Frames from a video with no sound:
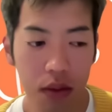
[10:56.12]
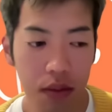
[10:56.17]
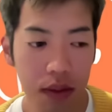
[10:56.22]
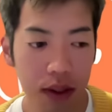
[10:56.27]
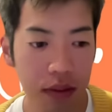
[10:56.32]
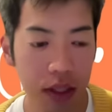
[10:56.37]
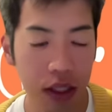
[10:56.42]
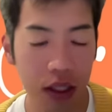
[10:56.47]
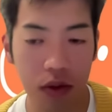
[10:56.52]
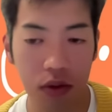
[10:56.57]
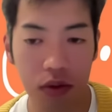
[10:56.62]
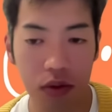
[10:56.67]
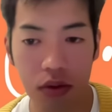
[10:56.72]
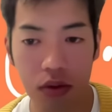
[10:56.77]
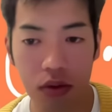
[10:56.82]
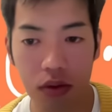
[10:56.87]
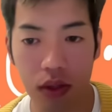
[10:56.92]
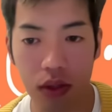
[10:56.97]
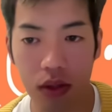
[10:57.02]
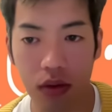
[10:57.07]
まあ、アメリカの
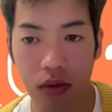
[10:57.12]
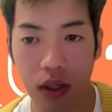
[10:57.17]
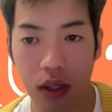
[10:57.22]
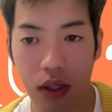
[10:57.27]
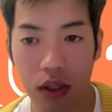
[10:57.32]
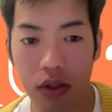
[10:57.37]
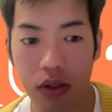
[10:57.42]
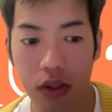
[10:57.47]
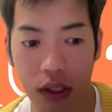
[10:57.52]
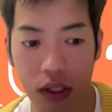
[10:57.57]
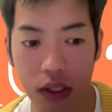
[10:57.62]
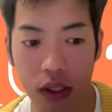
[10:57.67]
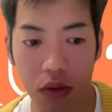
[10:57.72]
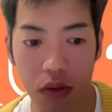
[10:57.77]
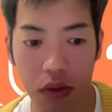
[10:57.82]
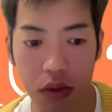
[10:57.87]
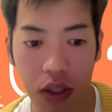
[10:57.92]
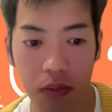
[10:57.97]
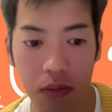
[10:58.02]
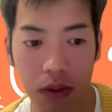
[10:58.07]
共和党の話はね、した
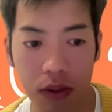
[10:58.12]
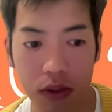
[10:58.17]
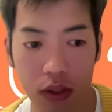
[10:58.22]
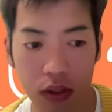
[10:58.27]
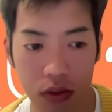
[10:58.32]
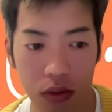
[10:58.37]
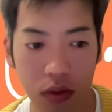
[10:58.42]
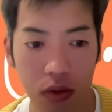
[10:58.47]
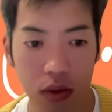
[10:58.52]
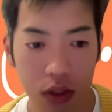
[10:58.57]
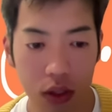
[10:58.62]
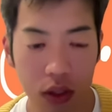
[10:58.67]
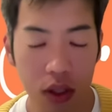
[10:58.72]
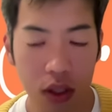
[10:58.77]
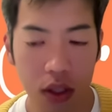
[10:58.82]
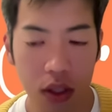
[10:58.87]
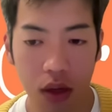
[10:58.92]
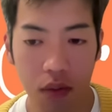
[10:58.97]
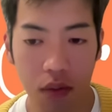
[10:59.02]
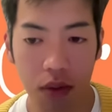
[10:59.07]
ことありますけど、
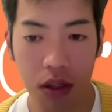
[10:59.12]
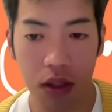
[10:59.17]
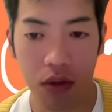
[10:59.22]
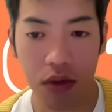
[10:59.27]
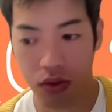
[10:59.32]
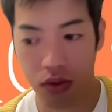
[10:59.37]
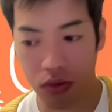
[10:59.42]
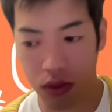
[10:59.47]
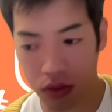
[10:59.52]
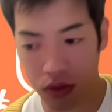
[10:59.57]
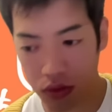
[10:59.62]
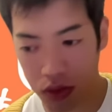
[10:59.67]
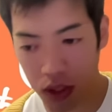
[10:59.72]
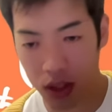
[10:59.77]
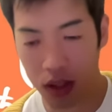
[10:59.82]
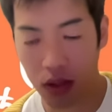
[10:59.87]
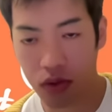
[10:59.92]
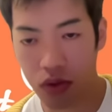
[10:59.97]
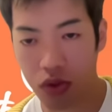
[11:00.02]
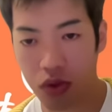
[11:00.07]
アメリカの共和党の
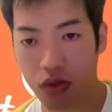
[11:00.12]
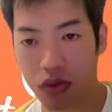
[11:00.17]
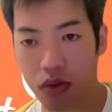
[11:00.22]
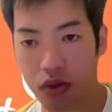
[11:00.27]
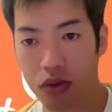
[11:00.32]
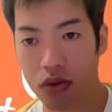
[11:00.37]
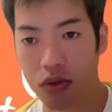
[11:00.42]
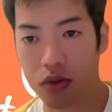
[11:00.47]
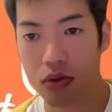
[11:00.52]
中の少数